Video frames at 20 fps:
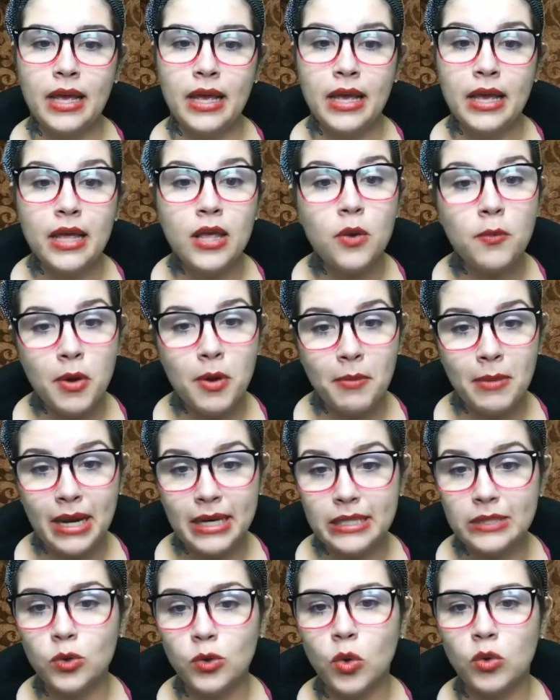E o meu
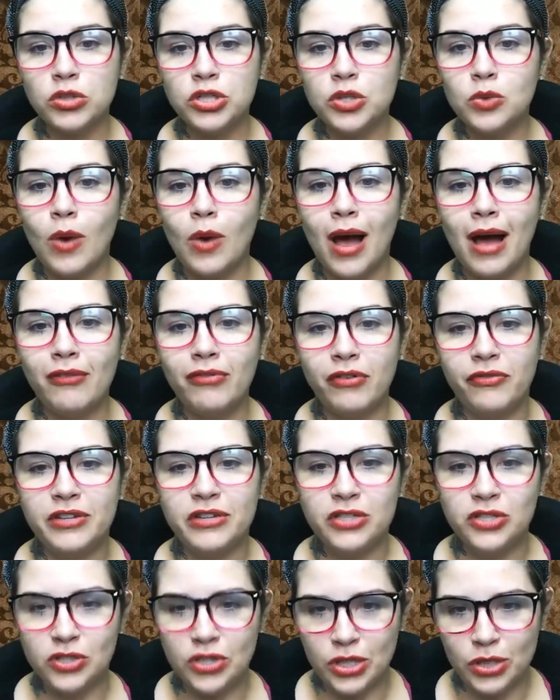marido continuava
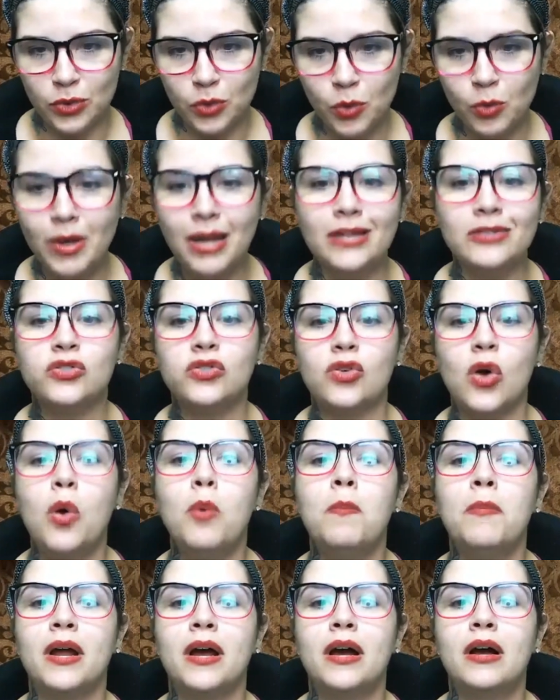vestindo um lençol
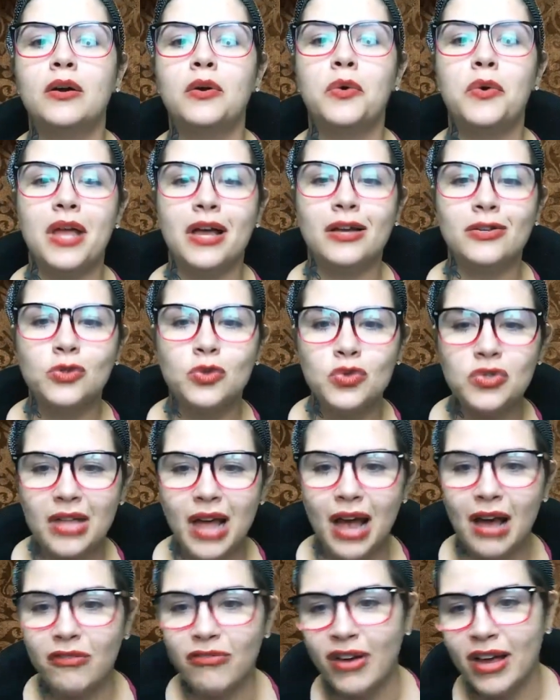branco e
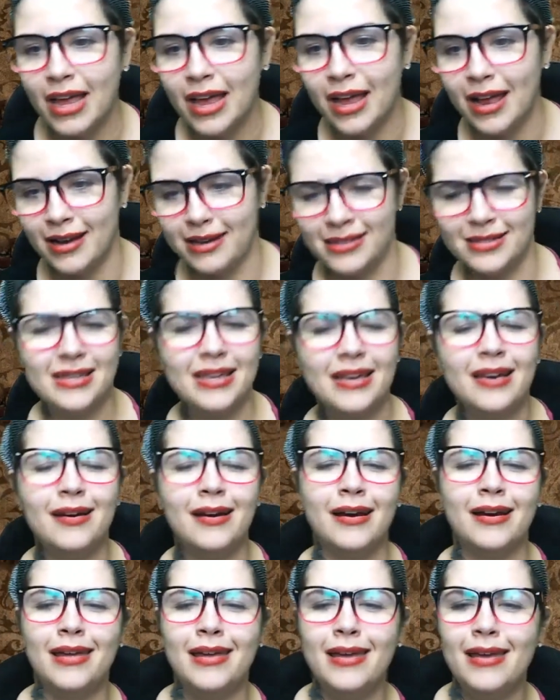assustava eles, que
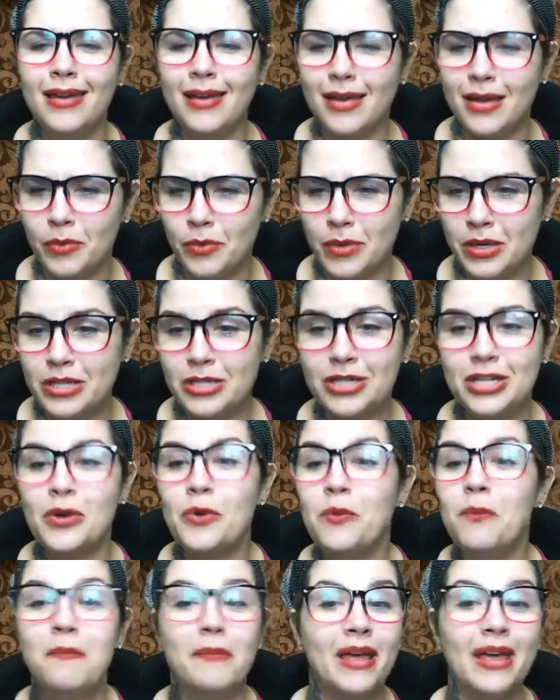riam e
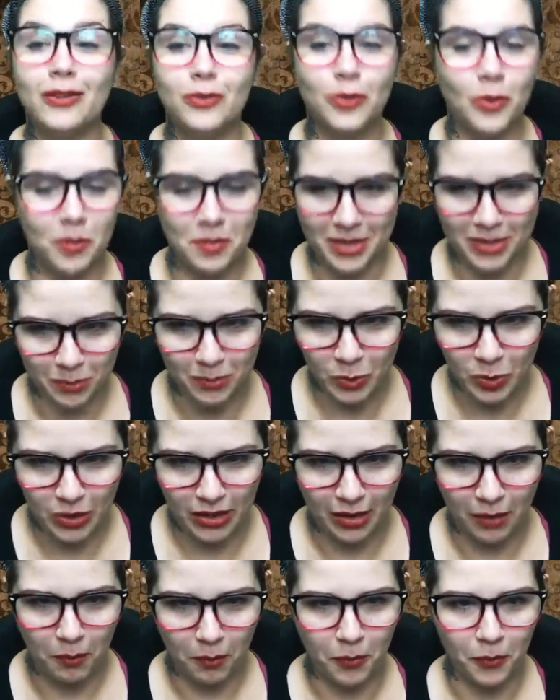tinham medo ao mesmo
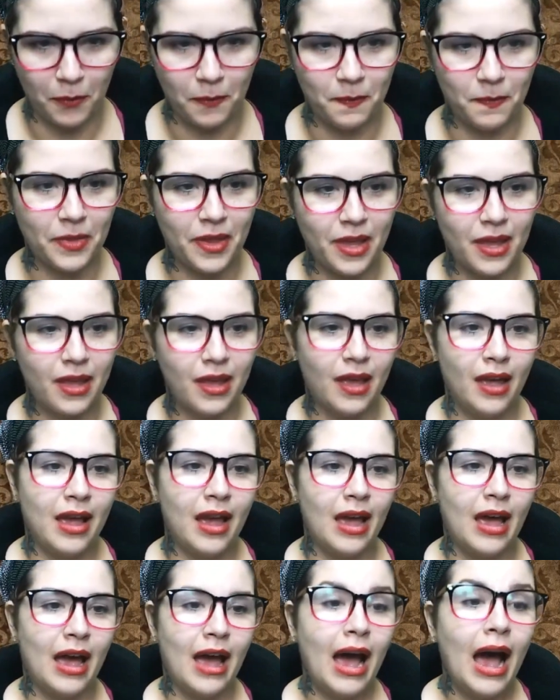tempo.
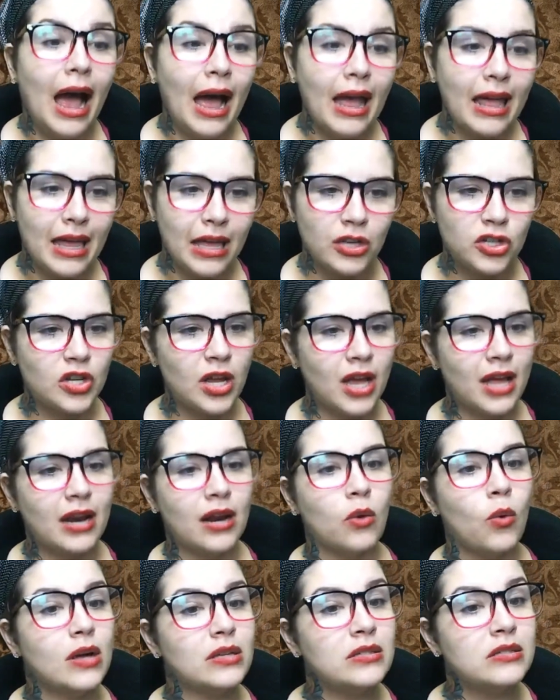Aí já era
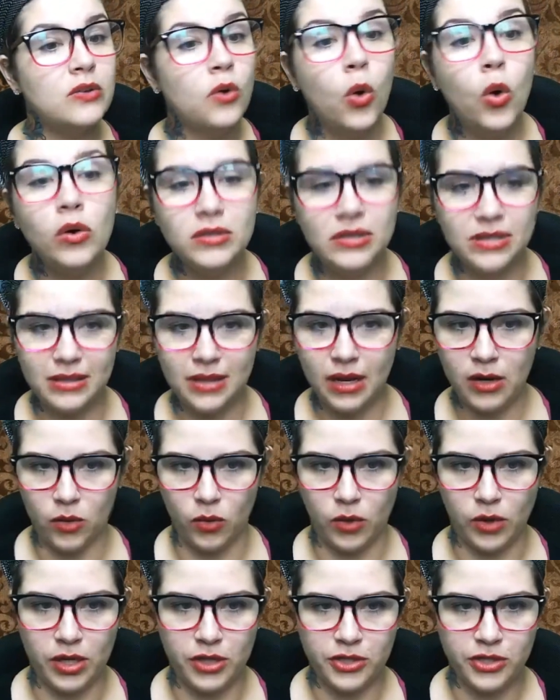quase 11 da
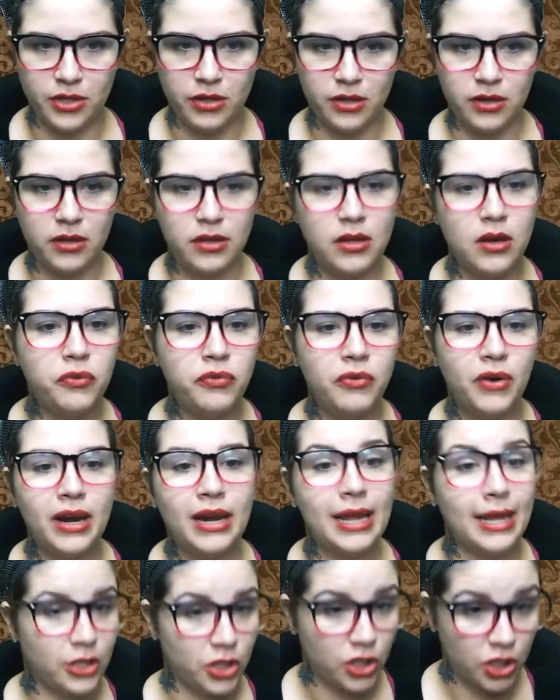noite e eu
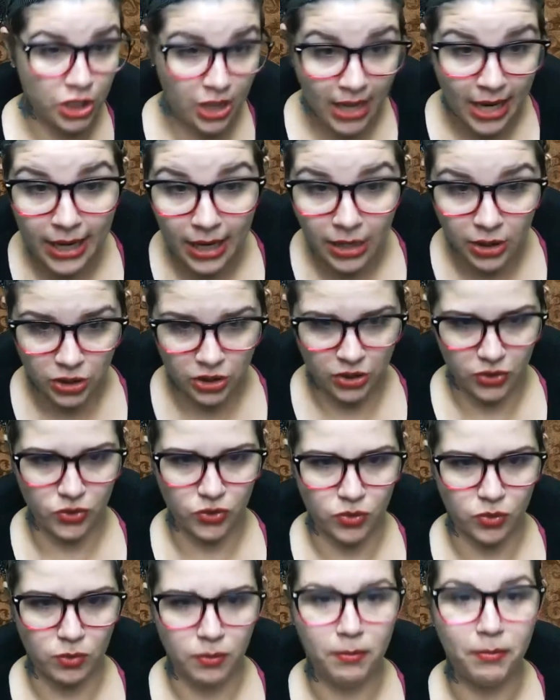falei: chega
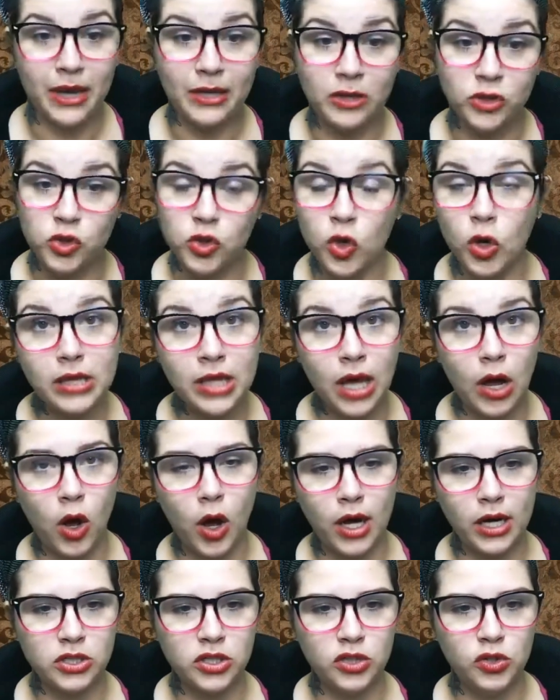disso, passou da
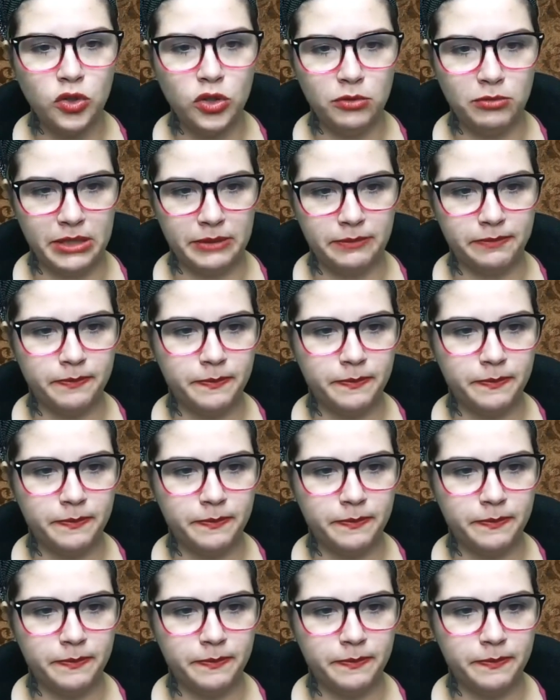hora de dormir.